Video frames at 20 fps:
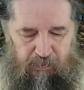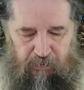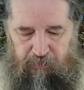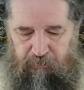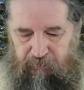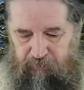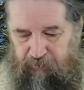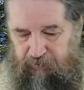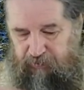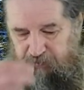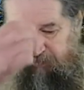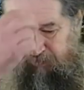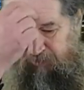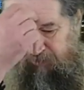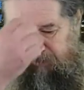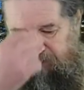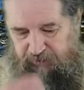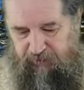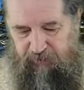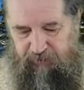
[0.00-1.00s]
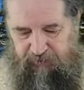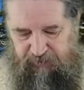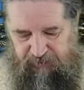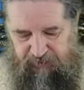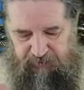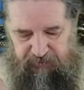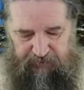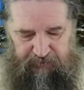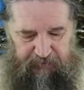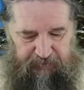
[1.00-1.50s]
Во имя Отца и
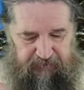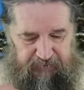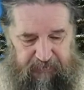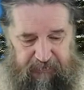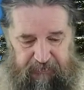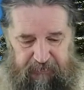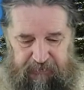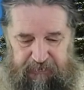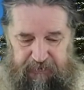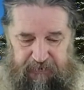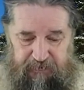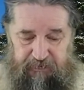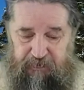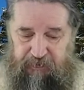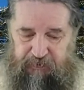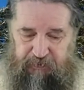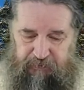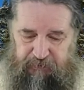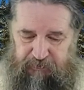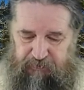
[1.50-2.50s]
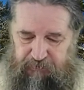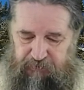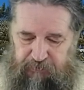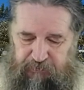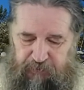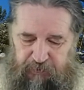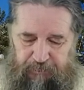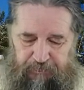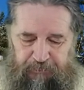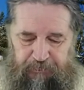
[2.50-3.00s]
Сына и Святаго
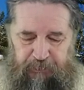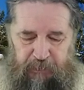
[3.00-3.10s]
Духа.